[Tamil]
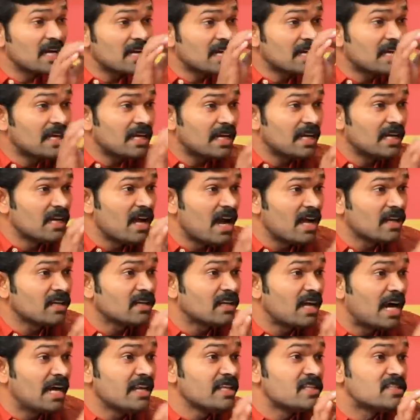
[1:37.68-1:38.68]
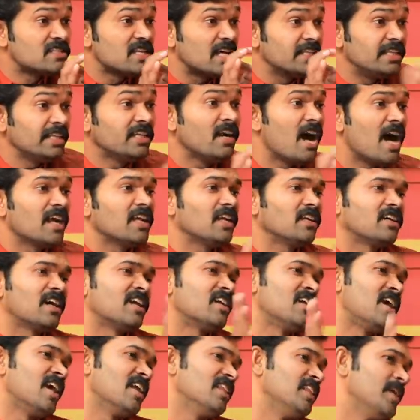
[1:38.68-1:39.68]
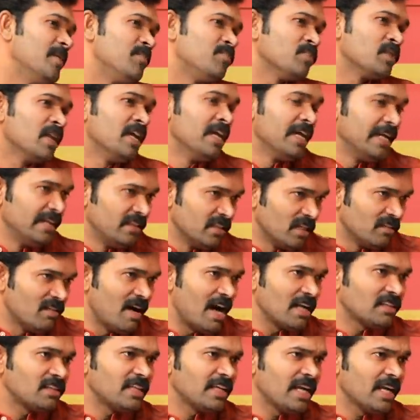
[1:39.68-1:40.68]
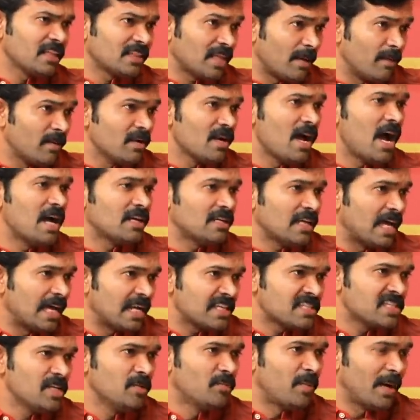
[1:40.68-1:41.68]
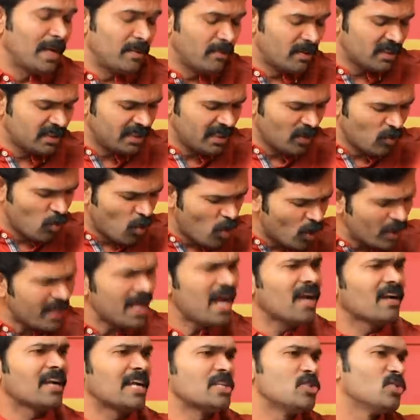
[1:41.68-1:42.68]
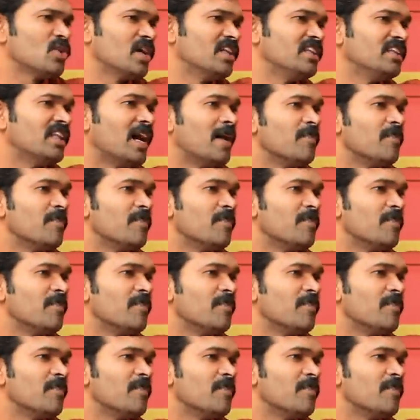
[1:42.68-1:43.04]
சக்கர நாற்காலி சதிகாரர் கருணாநிதி இந்த வார்த்தையை தமிழ்நாட்டு அரசியல் பயன்படுத்திய ஒரே ஆள் ராஜீவ்காந்தி